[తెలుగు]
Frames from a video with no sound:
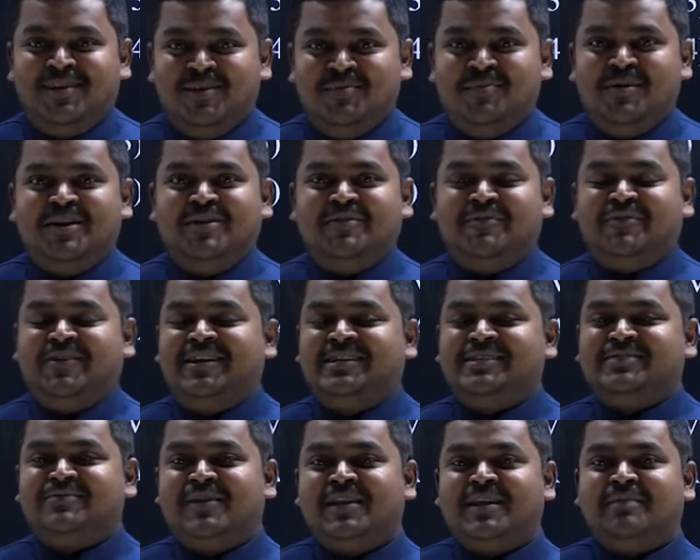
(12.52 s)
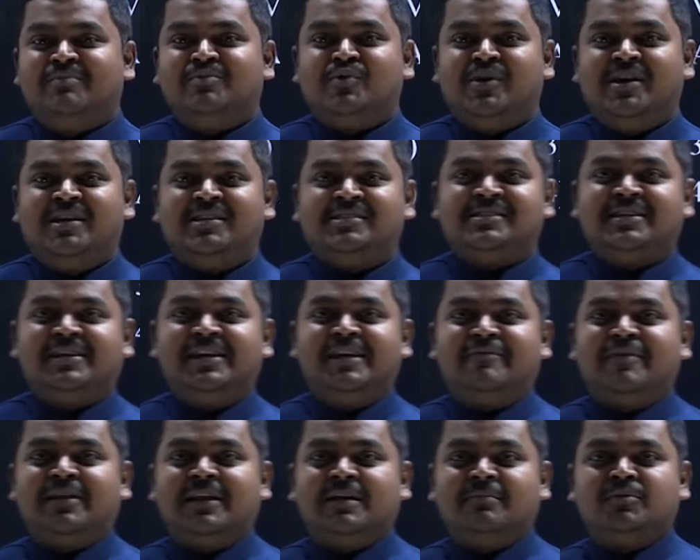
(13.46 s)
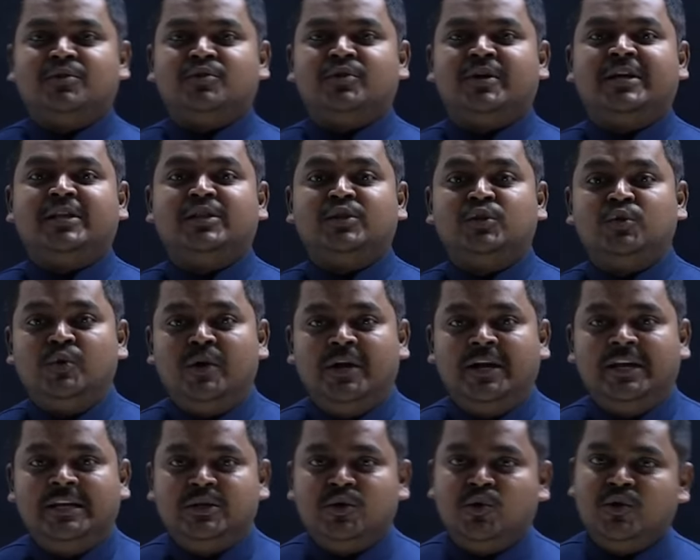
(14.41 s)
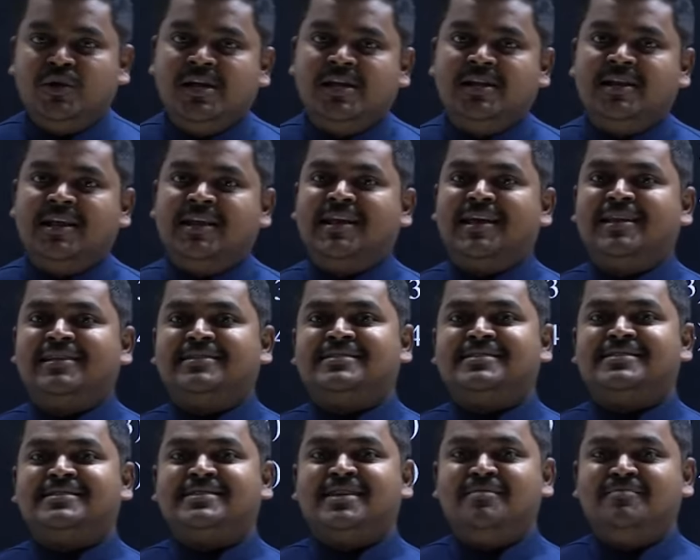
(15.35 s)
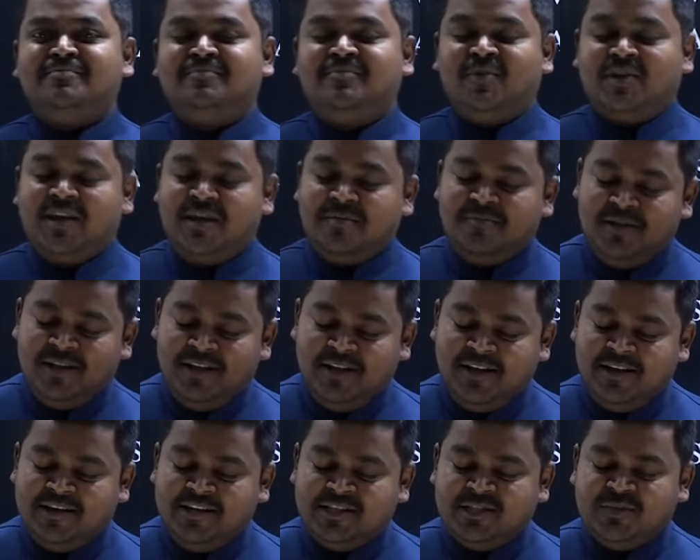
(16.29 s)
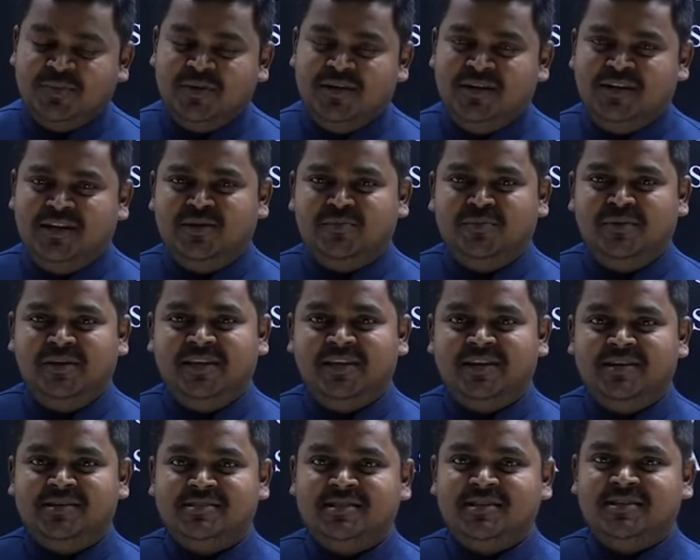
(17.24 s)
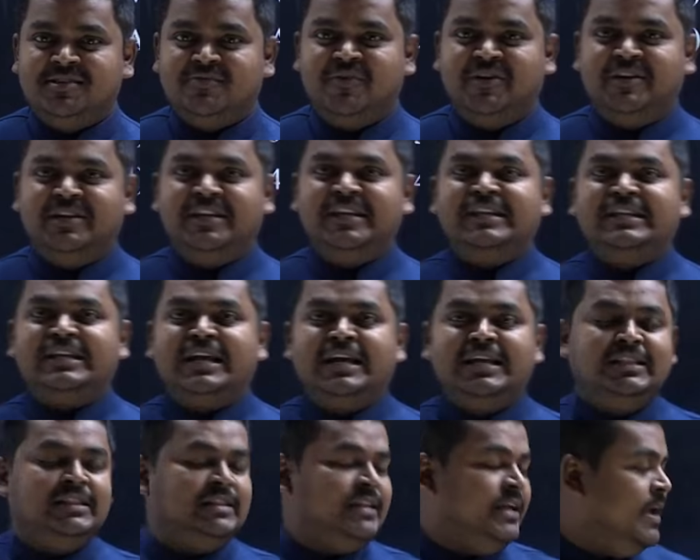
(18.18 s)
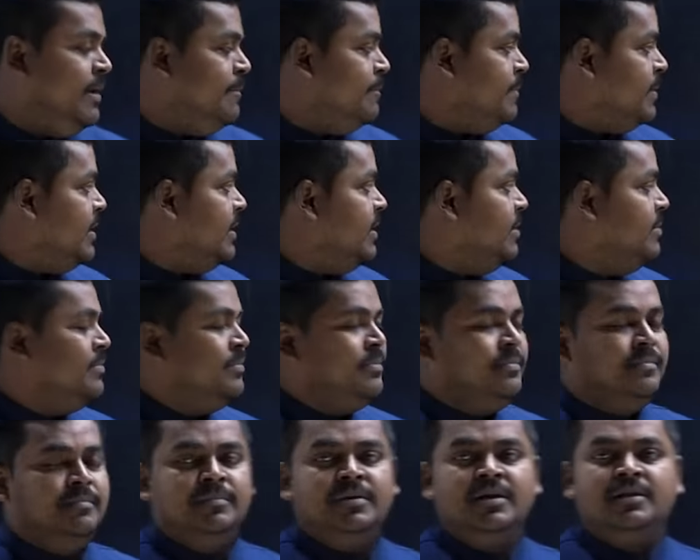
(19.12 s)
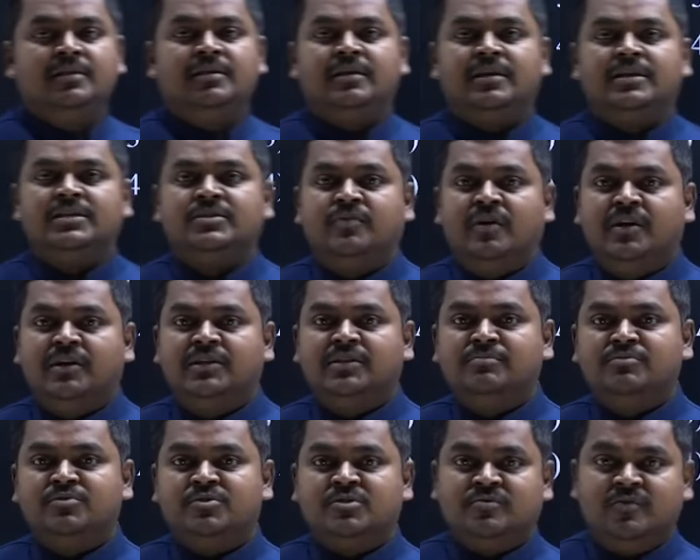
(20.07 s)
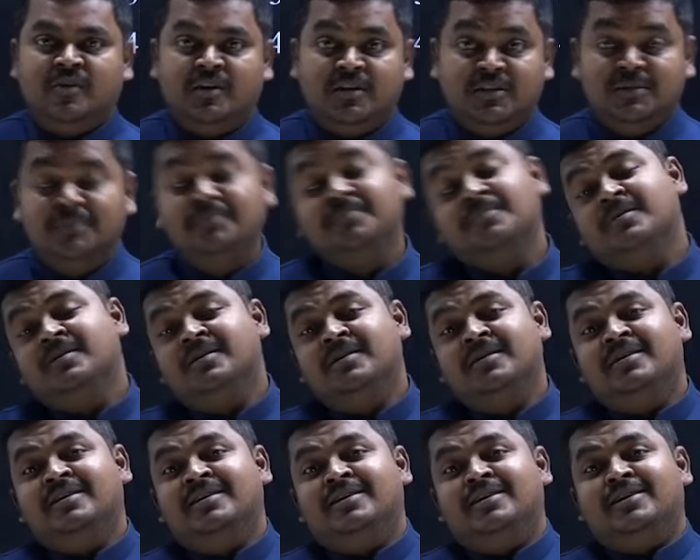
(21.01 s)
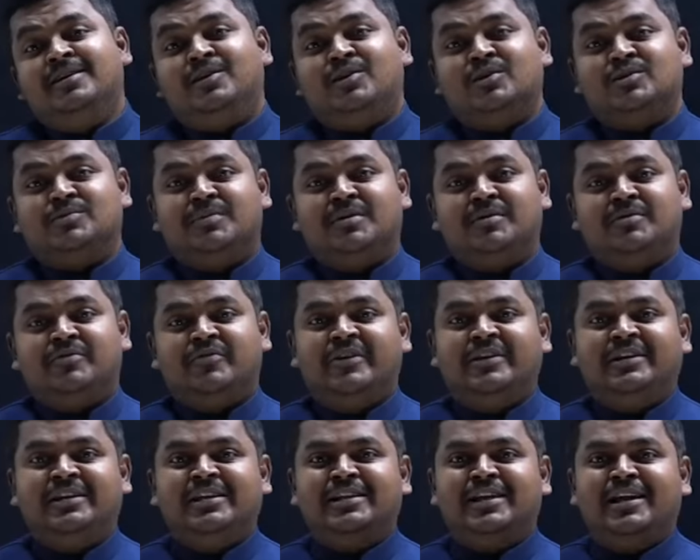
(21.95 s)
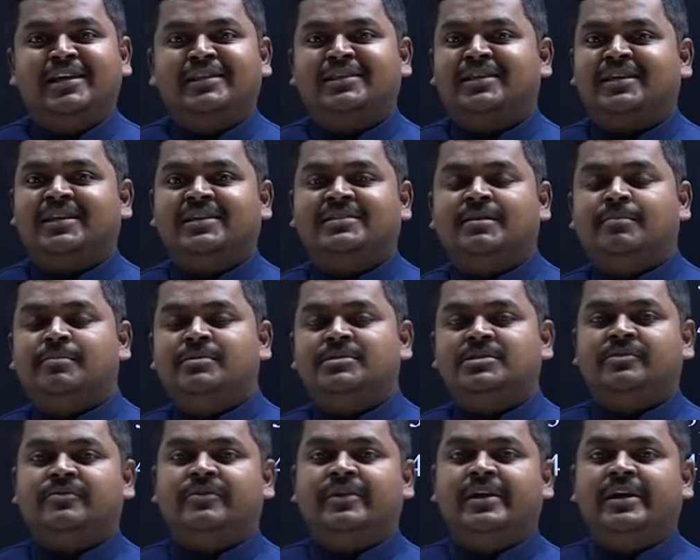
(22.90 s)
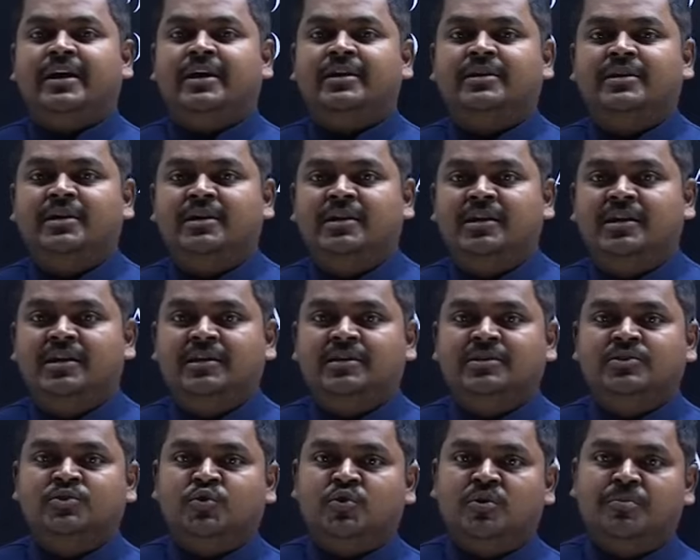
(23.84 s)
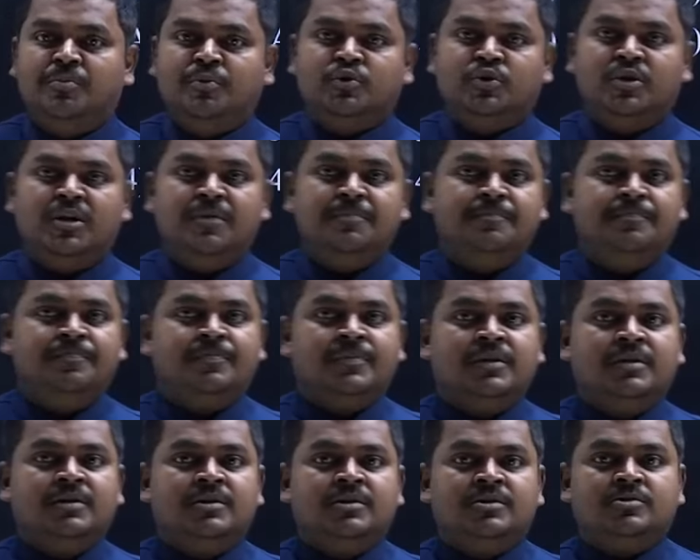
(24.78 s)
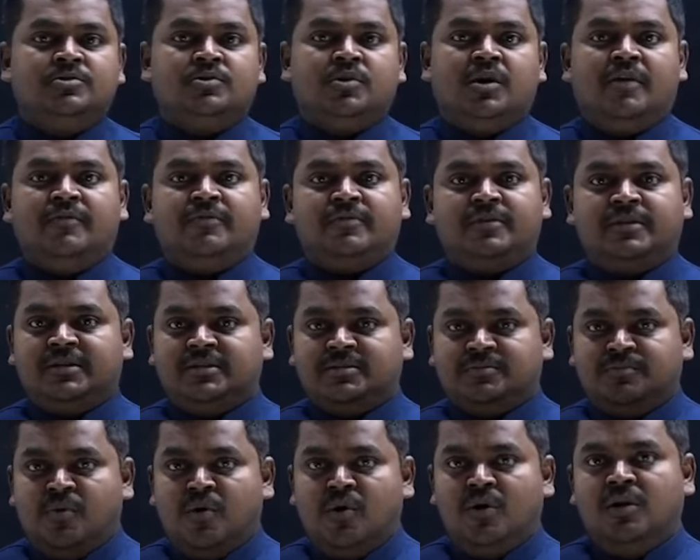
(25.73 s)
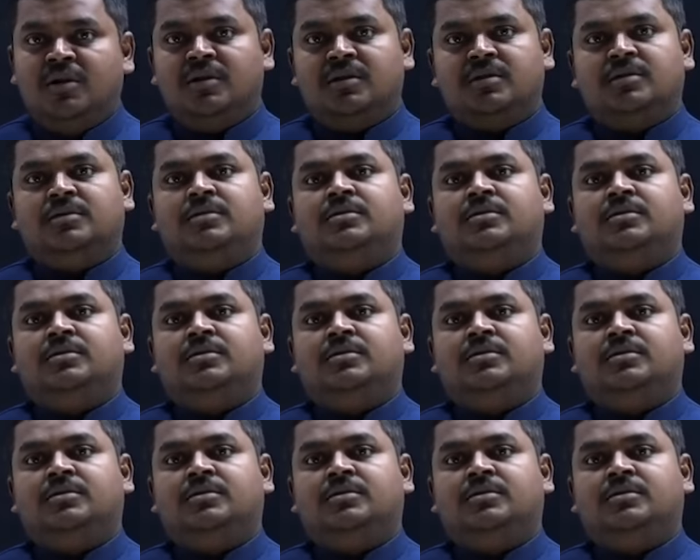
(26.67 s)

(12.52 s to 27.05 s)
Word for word: హలో మై డియర్ ఫ్రెండ్స్ వెల్కమ్ టు ఐసీ వెల్కమ్ టు ద హిందూ ఎడిటోరియల్ అనాలిసిస్ కమ్ ఒకాబులరీ ఎన్రిచ్మెంట్ నేను మీ కిరణ్ సార్ ట్వంటీ నైన్త్ ఏప్రిల్కి మీ అందరికీ స్వాగతం సుస్వాగతం ఈరోజు మనం ట్వంటీ నైన్త్కి సంబంధించినటువంటి కంటెంట్ని చూడబోతున్నాం సో ఆఫ్టర్ ఎ స్మాల్